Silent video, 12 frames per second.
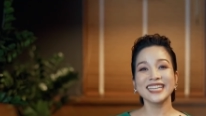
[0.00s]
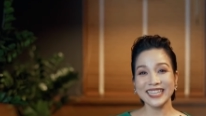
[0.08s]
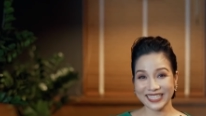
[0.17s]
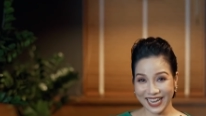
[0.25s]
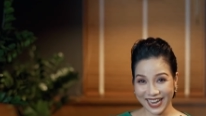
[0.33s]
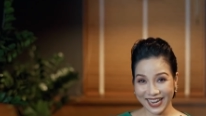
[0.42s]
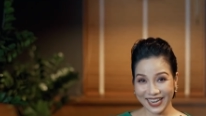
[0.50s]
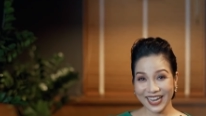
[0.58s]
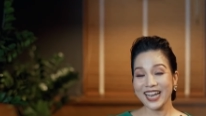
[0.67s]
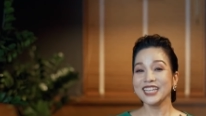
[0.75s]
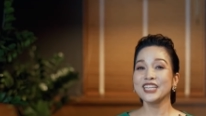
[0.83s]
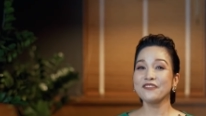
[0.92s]
thì dễ
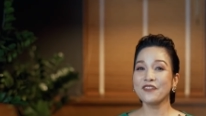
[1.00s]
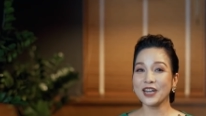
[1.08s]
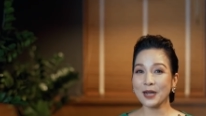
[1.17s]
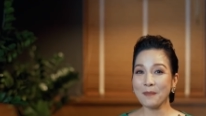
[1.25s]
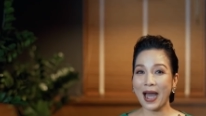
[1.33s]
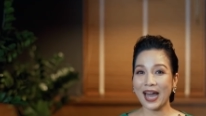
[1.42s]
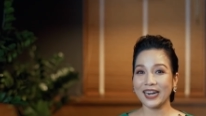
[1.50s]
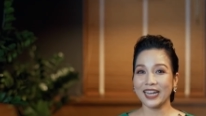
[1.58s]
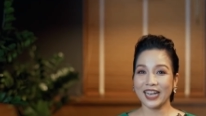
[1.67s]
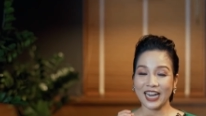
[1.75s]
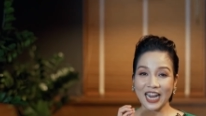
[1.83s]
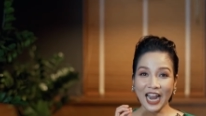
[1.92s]
nhưng với các bạn
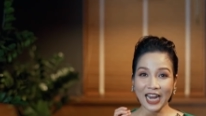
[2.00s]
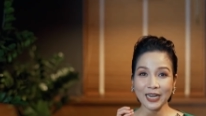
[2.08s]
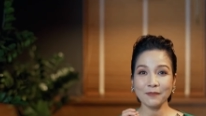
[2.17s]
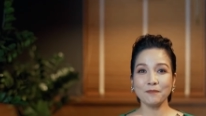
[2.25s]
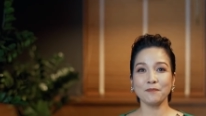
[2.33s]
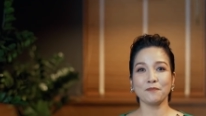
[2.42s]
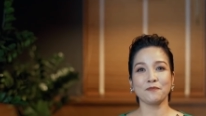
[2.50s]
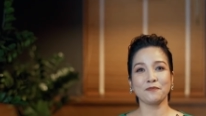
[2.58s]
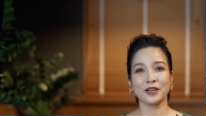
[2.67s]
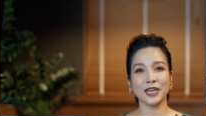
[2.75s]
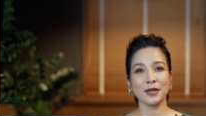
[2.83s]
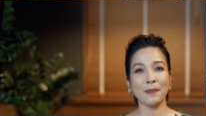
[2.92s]
ngay
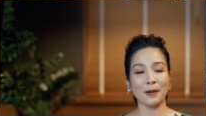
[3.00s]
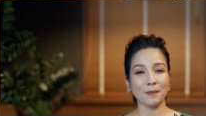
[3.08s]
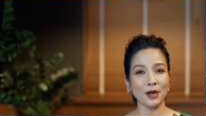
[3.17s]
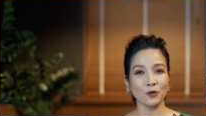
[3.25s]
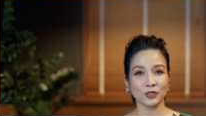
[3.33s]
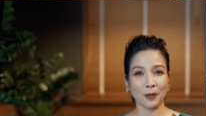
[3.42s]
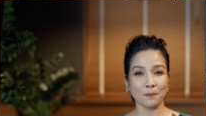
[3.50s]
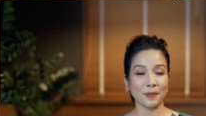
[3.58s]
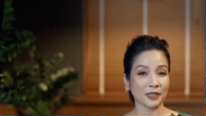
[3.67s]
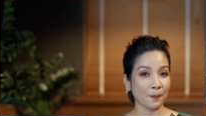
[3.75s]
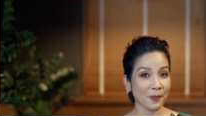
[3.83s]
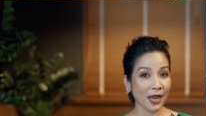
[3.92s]
khi các bạn bắt đầu tập
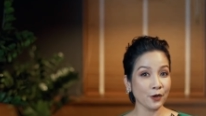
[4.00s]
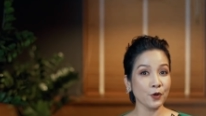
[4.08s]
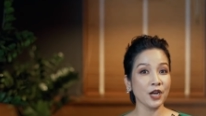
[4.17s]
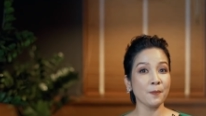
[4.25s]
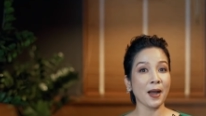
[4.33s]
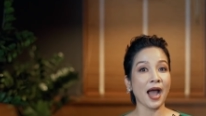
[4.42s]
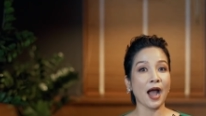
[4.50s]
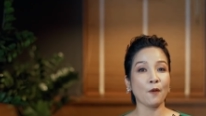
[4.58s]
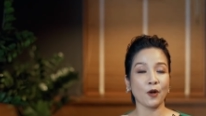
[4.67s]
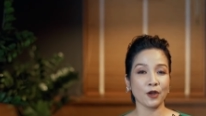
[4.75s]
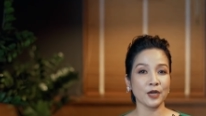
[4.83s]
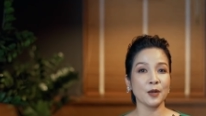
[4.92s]
mà tập ngay nguyên âm a
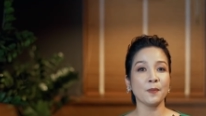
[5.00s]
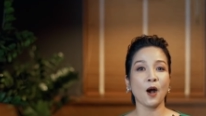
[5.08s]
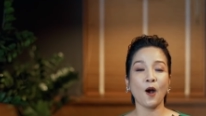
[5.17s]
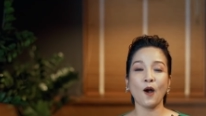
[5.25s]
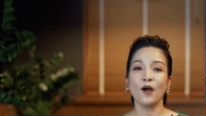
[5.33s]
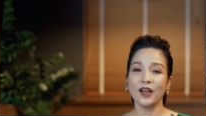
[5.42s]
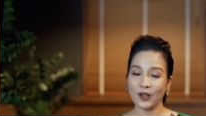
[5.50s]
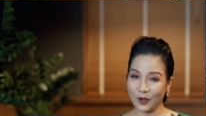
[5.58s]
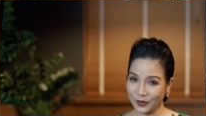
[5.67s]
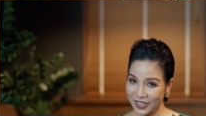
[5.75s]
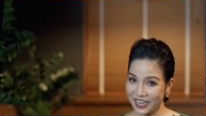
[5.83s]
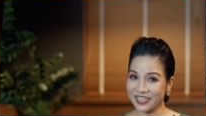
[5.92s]
hoặc nguyên âm o
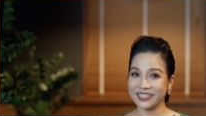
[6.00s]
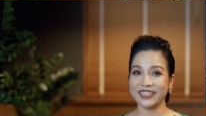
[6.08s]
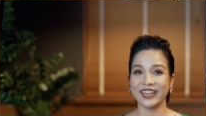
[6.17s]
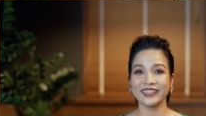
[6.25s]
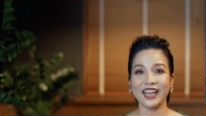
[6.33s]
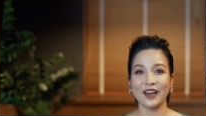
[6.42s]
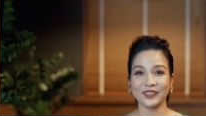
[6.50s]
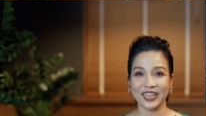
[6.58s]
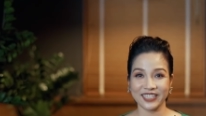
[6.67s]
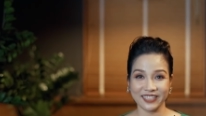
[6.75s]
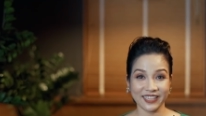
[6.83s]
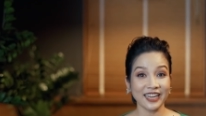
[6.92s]
có thể sẽ tạo
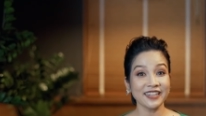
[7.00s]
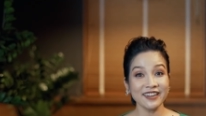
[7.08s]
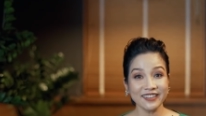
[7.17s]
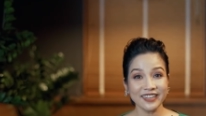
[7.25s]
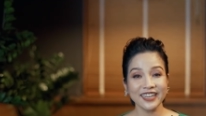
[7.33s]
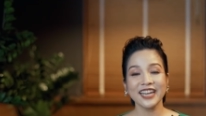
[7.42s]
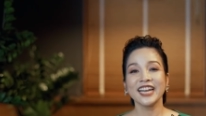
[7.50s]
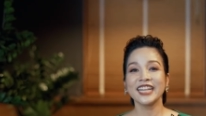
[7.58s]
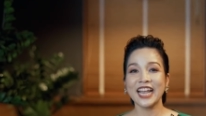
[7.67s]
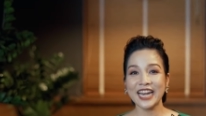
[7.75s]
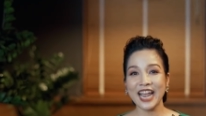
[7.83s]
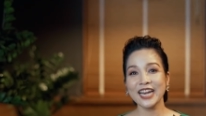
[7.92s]
thành những thách thức
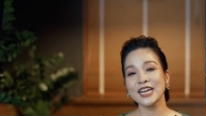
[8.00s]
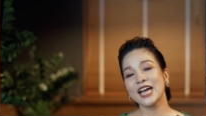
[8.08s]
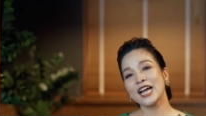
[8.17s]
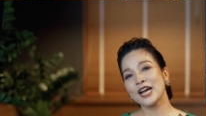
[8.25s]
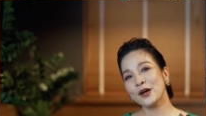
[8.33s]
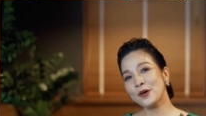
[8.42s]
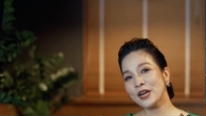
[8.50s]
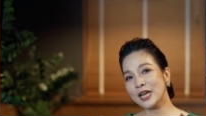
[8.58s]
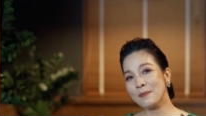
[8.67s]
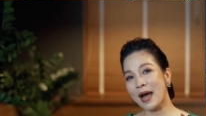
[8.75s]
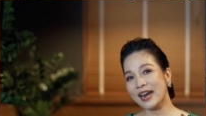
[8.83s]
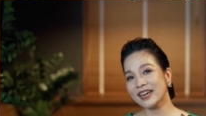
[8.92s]
thế nên khuyên
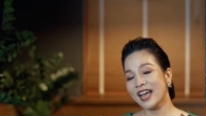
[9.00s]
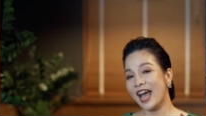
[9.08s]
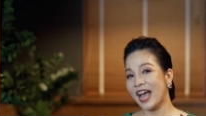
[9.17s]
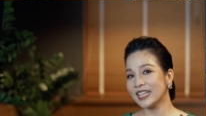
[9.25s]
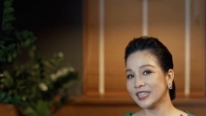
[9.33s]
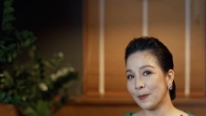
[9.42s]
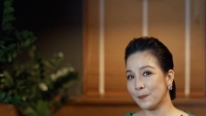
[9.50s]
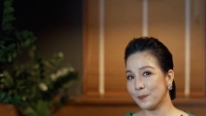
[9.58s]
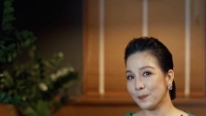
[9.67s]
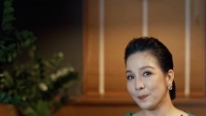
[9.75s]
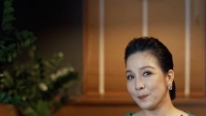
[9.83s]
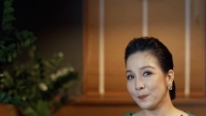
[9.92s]
các bạn hãy tập
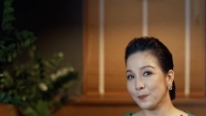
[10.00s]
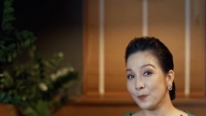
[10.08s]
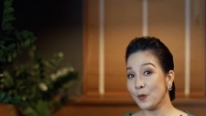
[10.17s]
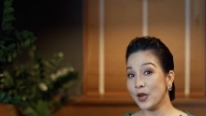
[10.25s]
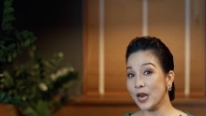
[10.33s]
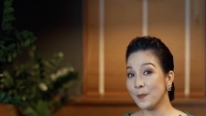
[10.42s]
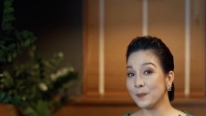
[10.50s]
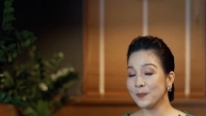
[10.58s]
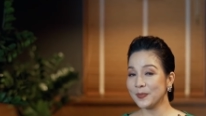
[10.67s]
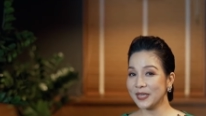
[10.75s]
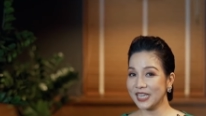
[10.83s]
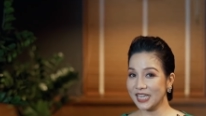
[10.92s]
nguyên âm
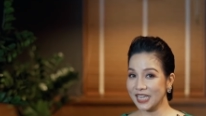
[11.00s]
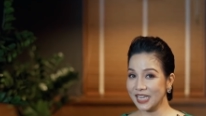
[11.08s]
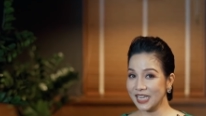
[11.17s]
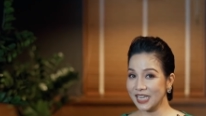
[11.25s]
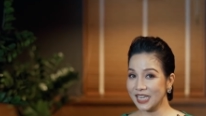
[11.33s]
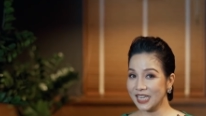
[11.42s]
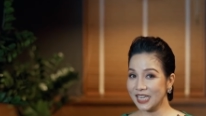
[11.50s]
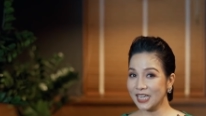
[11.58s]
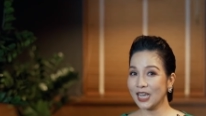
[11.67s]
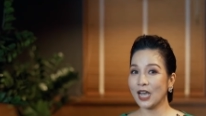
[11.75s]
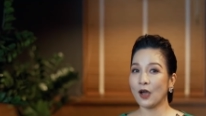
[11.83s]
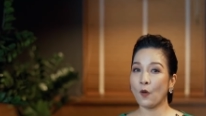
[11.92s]
y
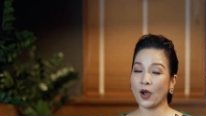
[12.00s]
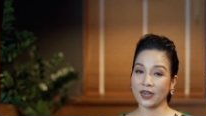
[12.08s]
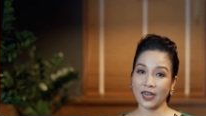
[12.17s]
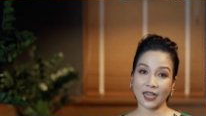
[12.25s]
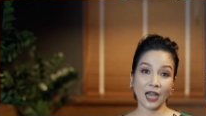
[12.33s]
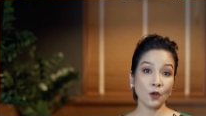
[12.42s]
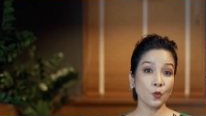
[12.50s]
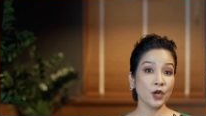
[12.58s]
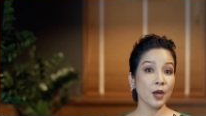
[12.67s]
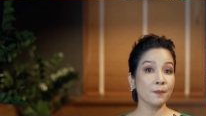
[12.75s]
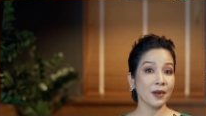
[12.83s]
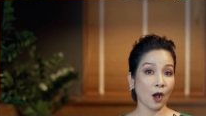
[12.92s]
hoặc là các
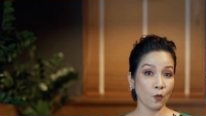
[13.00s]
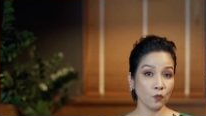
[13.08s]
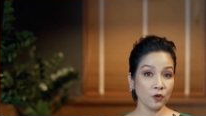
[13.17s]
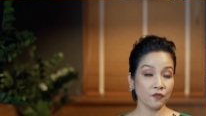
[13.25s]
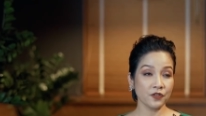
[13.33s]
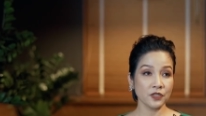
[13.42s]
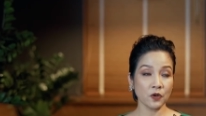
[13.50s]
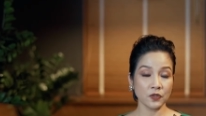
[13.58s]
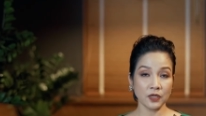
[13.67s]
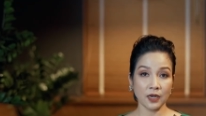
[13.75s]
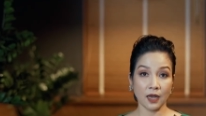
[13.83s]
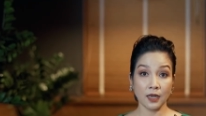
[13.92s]
nguyên âm đóng ví dụ
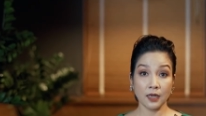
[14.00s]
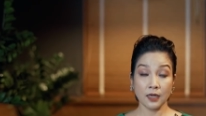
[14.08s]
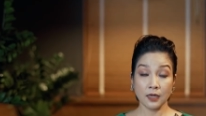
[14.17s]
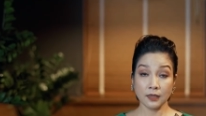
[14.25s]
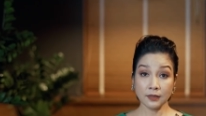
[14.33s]
như là